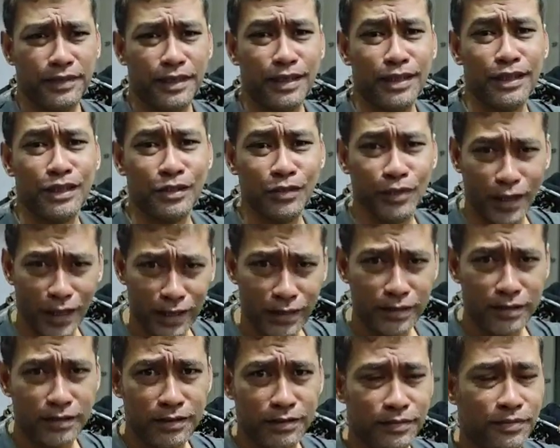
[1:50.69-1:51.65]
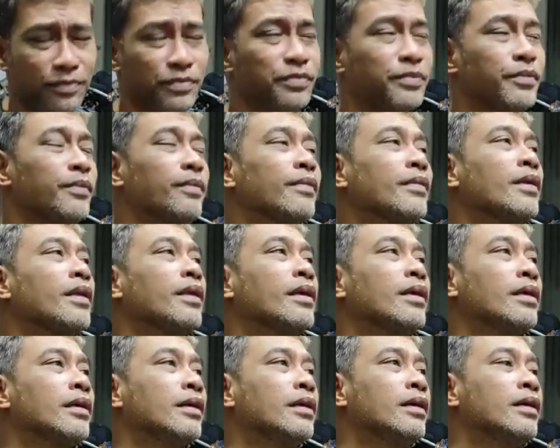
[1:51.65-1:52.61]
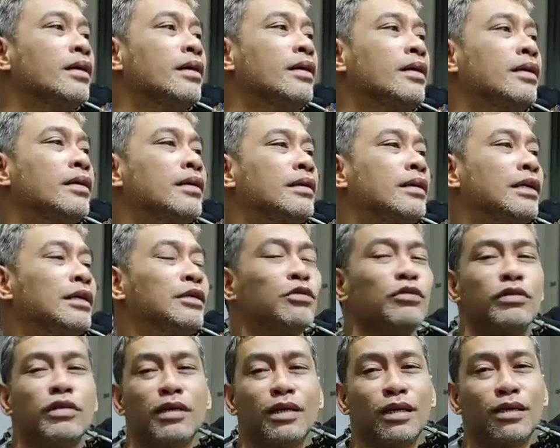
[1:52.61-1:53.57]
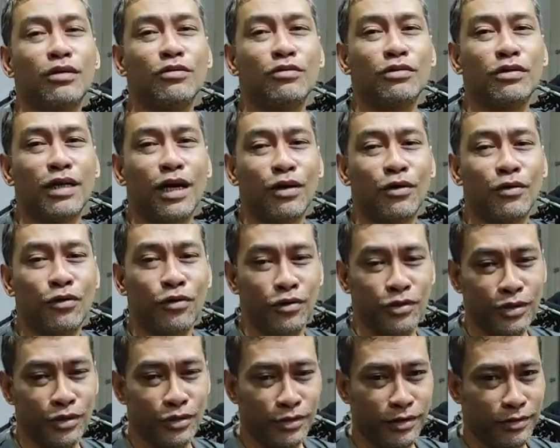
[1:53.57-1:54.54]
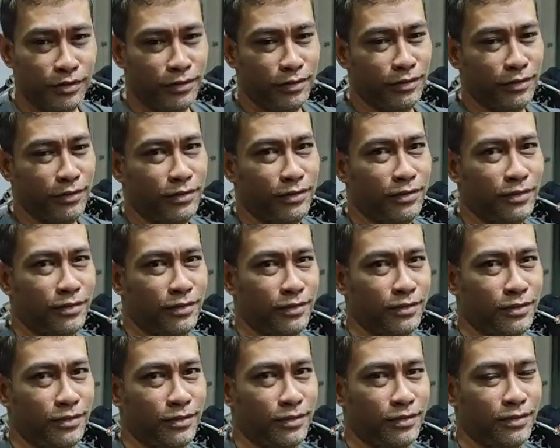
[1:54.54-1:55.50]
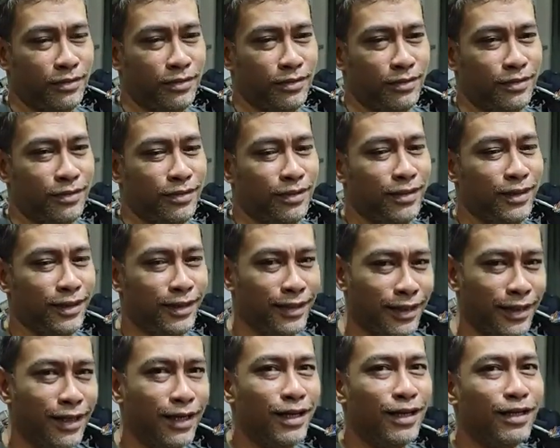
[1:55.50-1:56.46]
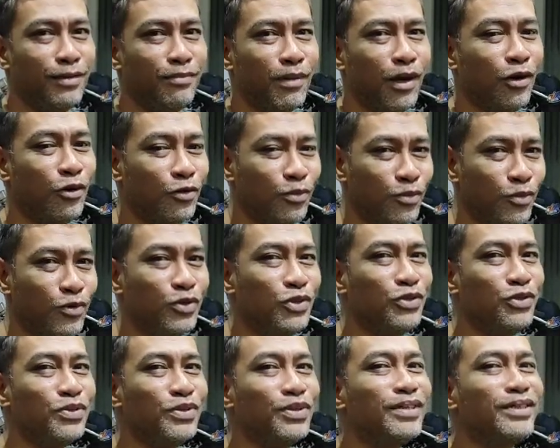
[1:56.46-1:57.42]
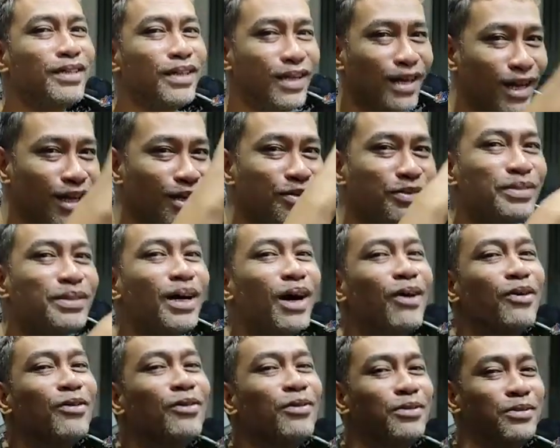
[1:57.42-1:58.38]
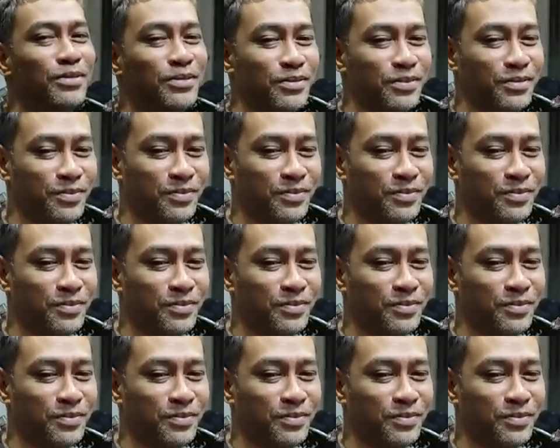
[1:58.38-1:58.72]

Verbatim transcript: kayak gitu kan iya itu terlalu jauh yud mikirnya iya maumu itu terlalu jauh